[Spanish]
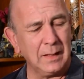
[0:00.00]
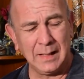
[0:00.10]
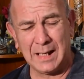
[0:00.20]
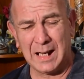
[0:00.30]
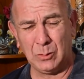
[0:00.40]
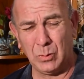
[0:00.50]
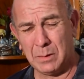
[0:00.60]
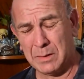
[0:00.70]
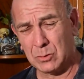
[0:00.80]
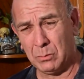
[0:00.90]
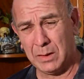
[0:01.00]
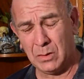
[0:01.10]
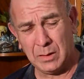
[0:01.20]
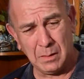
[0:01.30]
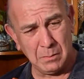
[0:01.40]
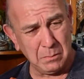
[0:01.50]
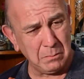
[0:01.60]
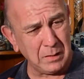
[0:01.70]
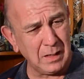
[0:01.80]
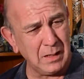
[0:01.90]
Eh, a la altura más o menos al mil
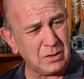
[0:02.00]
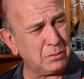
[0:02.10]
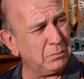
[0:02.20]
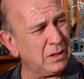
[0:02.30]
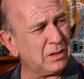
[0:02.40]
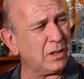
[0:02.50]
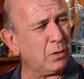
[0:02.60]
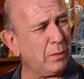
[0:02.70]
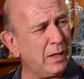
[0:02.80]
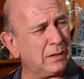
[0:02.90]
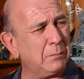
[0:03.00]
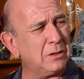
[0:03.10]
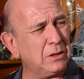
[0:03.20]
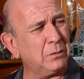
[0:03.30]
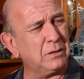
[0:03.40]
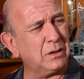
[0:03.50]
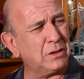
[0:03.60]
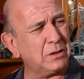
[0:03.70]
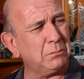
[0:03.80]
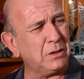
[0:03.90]
y mil, tanto. mil cincuenta sí,
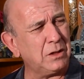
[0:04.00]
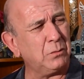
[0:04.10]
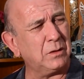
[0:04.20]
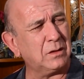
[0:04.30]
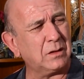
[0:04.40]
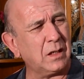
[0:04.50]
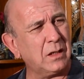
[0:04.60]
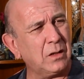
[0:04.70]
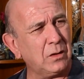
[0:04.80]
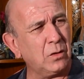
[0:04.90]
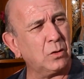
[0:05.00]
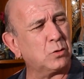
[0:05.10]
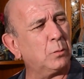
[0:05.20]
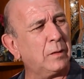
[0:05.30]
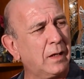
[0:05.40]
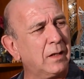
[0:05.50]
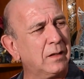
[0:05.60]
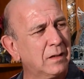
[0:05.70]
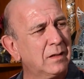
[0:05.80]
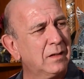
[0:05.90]
recuerdo ese lugar,
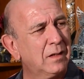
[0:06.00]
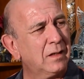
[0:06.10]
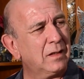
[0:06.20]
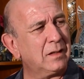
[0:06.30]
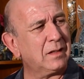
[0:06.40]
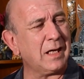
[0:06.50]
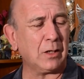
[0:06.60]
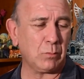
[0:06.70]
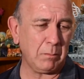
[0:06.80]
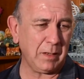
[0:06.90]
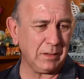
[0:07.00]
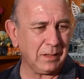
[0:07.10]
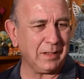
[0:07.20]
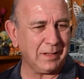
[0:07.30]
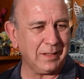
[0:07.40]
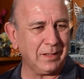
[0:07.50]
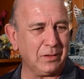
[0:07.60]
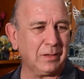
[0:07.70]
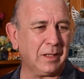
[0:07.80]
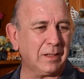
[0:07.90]
actualmente eh,
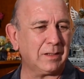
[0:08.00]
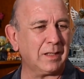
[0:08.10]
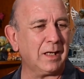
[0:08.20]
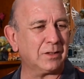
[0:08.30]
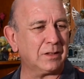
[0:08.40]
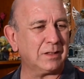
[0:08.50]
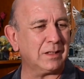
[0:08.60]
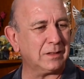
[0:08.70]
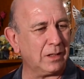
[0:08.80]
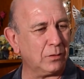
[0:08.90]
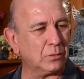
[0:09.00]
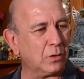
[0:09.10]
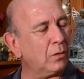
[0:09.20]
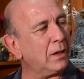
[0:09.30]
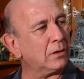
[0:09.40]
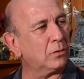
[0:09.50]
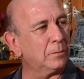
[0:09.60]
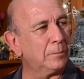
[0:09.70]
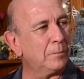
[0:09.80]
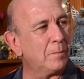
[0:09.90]
está la residencia de Don Roncato.
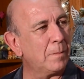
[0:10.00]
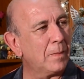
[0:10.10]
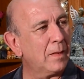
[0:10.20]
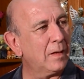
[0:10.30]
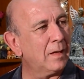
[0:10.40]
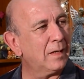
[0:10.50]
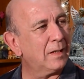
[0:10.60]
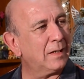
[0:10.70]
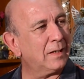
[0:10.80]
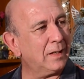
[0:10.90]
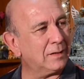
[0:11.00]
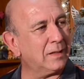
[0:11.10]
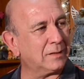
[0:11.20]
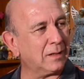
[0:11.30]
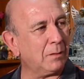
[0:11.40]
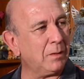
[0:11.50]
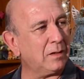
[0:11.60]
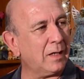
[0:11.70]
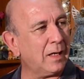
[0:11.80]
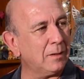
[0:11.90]
Es
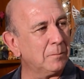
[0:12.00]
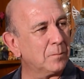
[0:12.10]
exactamente ahí.